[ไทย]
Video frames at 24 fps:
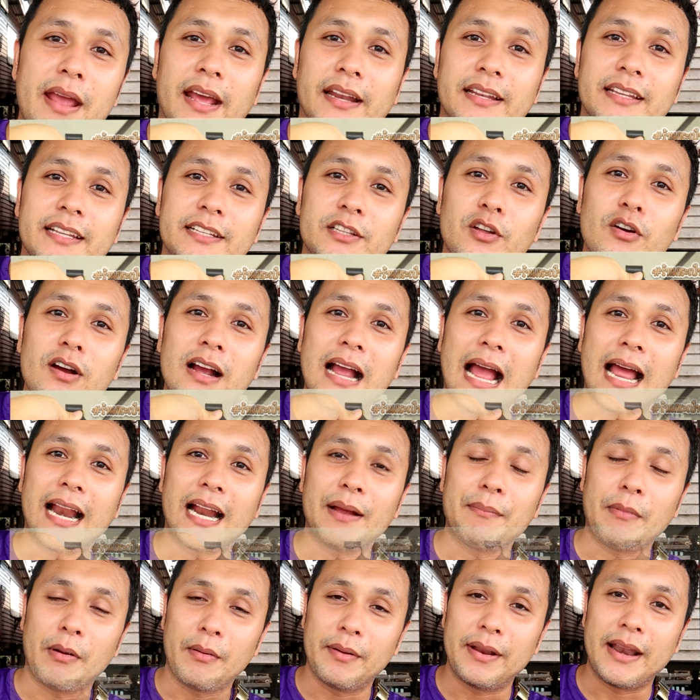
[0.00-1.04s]
เพจที่ต้องการ
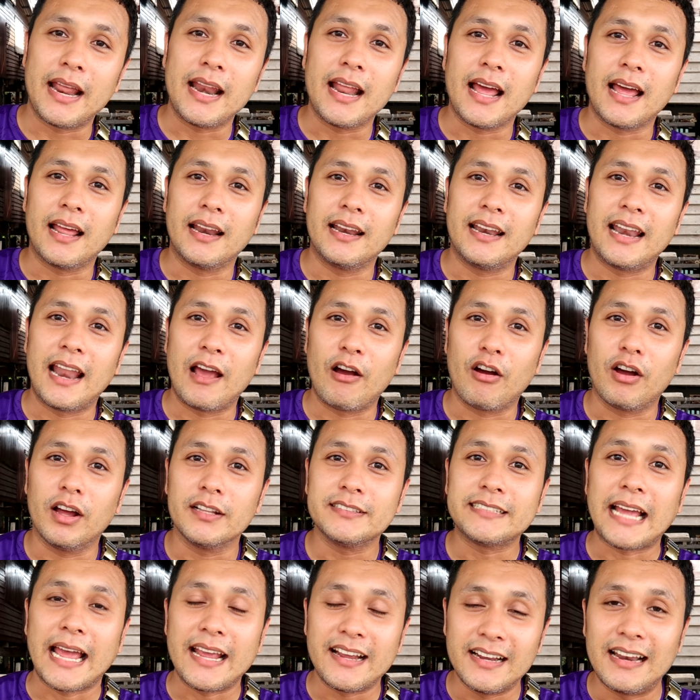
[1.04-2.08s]
กระเป๋าใบนั้นอ่ะแล้วก็
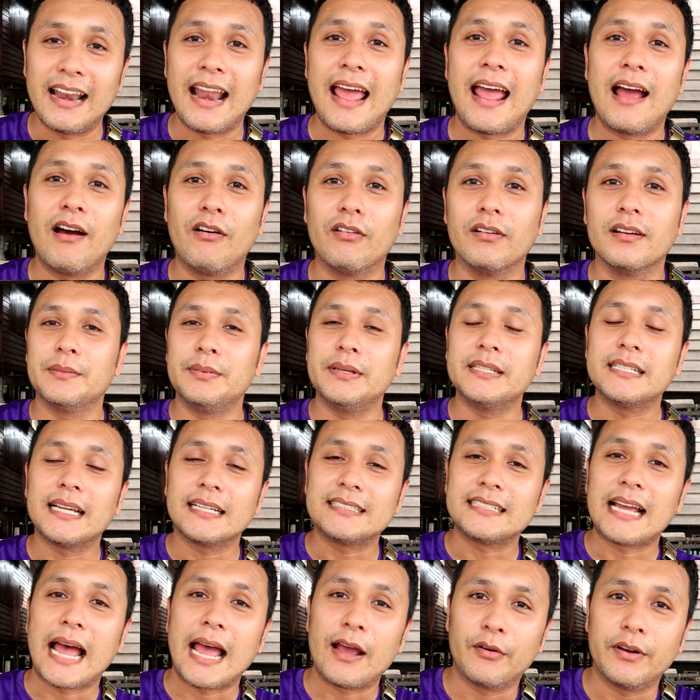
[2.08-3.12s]
จ่ายเงินแล้วคือพี่
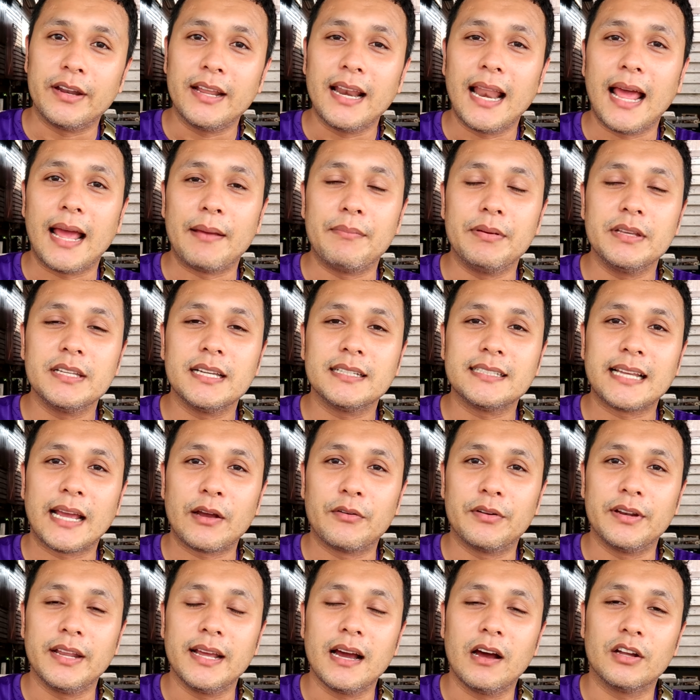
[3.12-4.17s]
ชาชายคนนี้แหละพี่ชาชาย
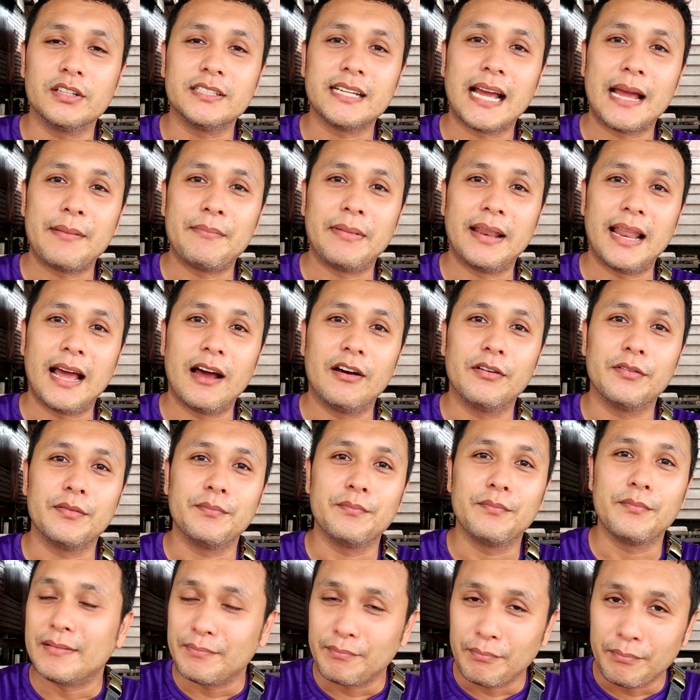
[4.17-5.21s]
คนนี้เขาจ่ายมาแล้ว
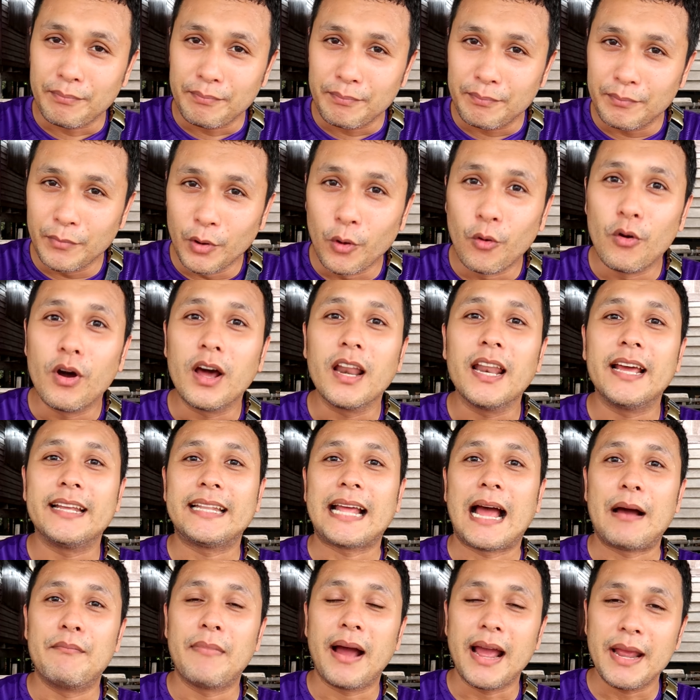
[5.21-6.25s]
ลุงก็เลย
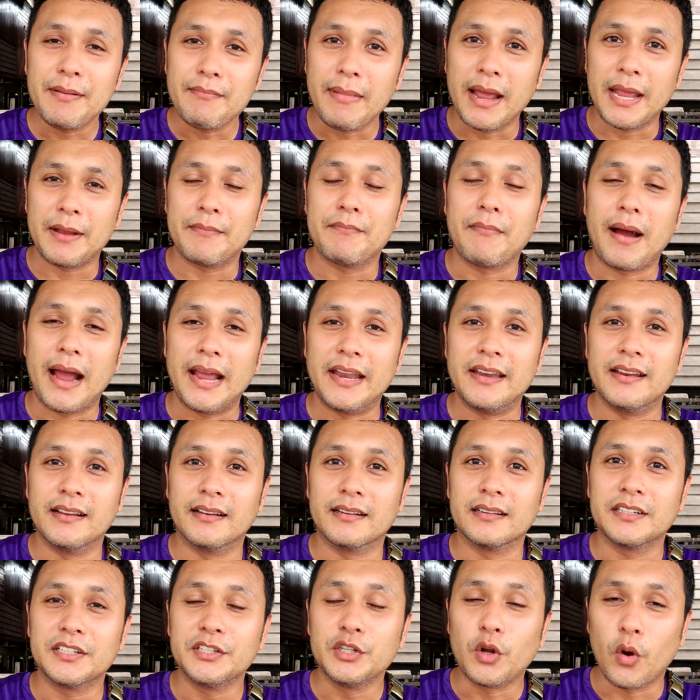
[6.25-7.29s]
ทำให้ใหม่อีกใบหนึ่
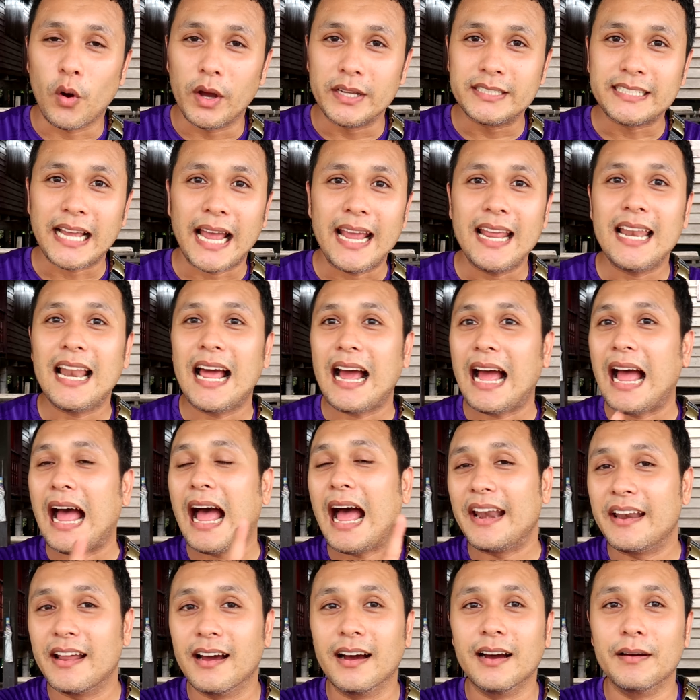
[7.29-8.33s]
งโดยใช้รา
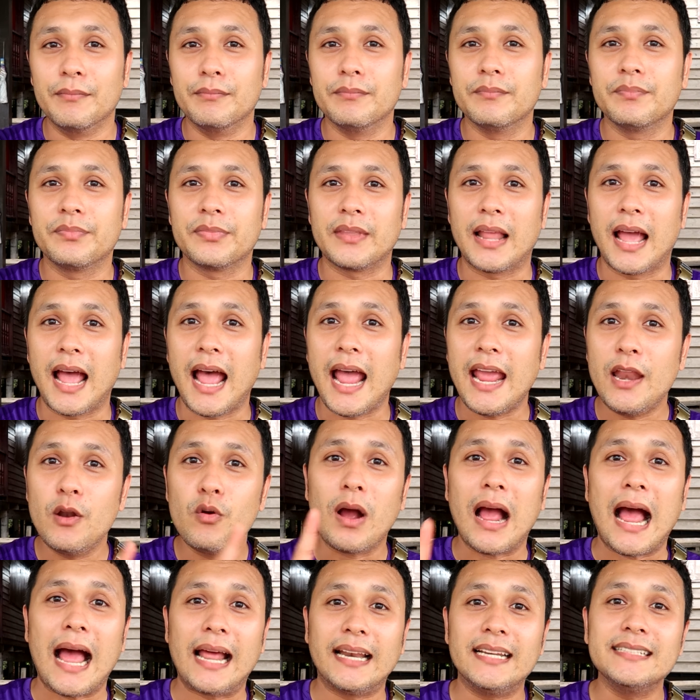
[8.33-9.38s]
คาเดิมนะให้ลู
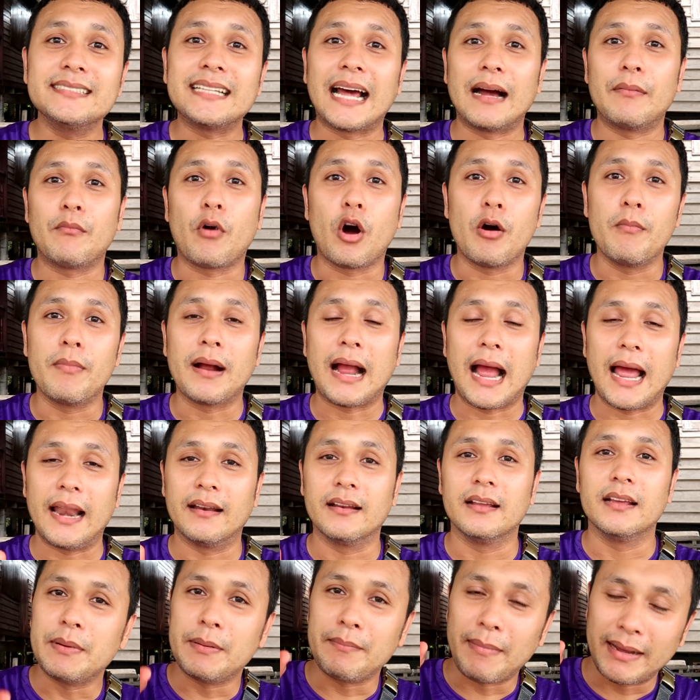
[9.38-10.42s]
กค้าที่สั่งพร้อมกัน
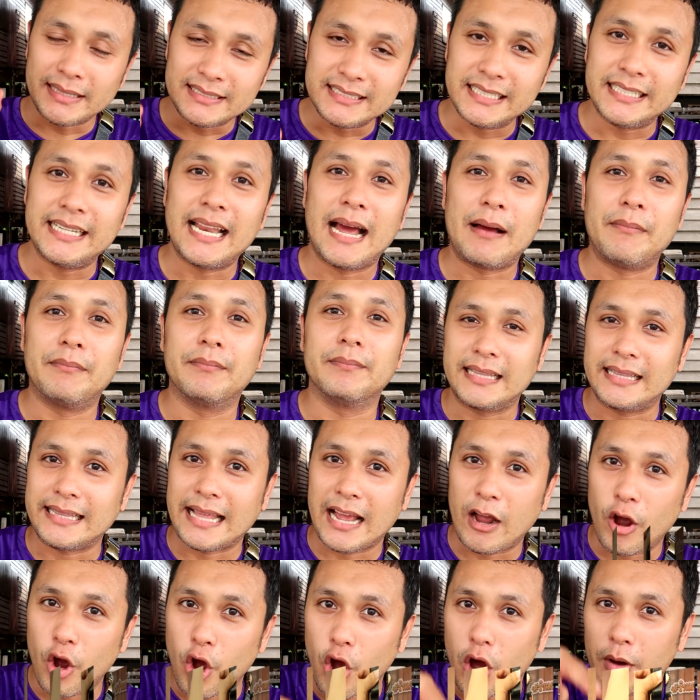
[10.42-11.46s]
เป็นใบสีดำ
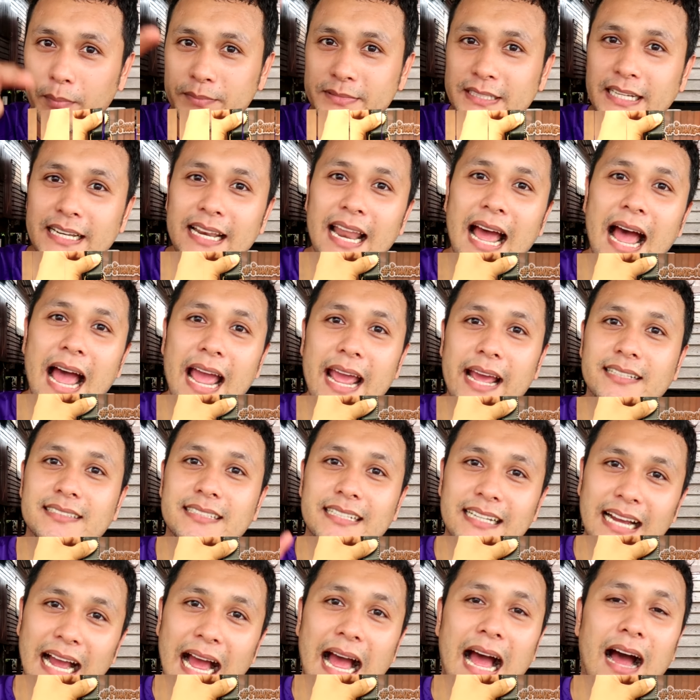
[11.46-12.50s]
แต่ขอบเส้นได้
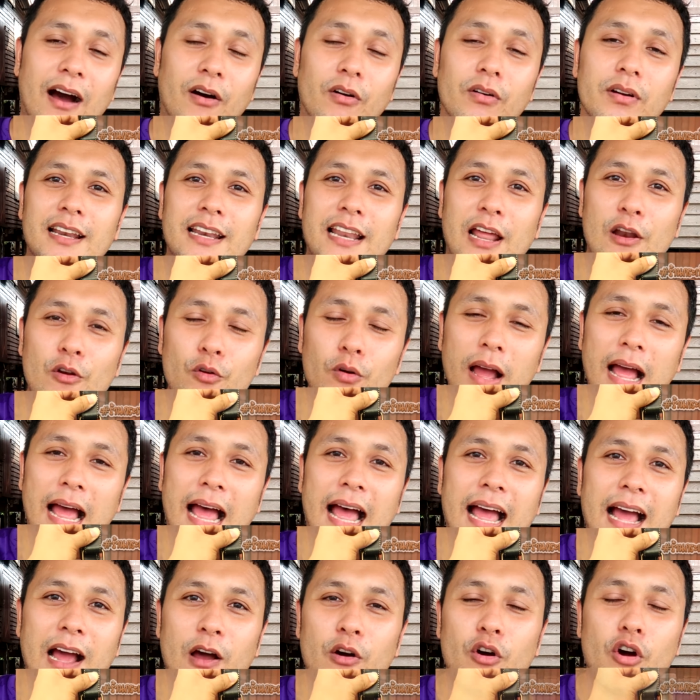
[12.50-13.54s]
สีขาวและลูก
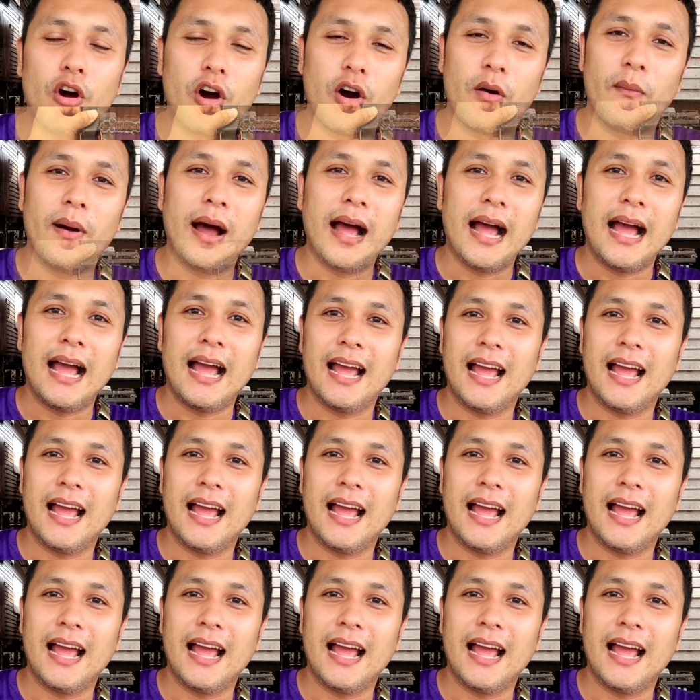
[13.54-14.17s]
ค้าเขาขอว่า